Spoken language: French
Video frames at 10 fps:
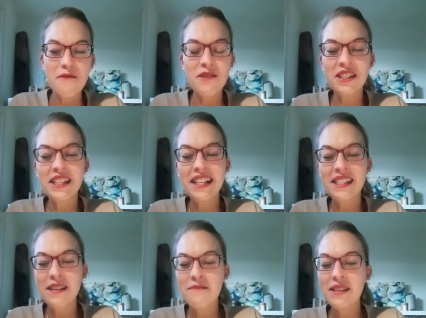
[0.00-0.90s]
Moi, je dis,
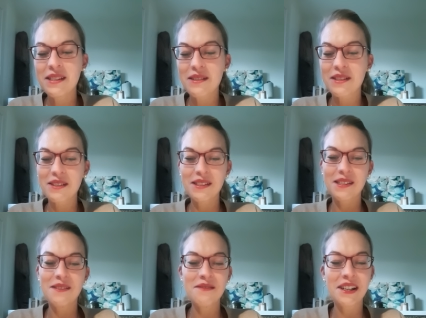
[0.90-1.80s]
les amis, ce que je
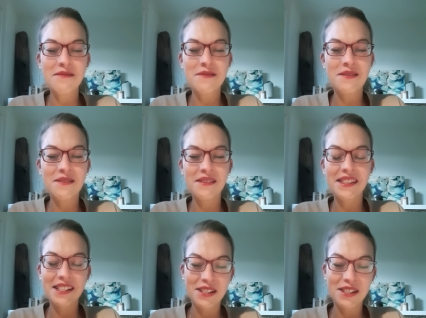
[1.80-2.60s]
ressens vraiment, c'est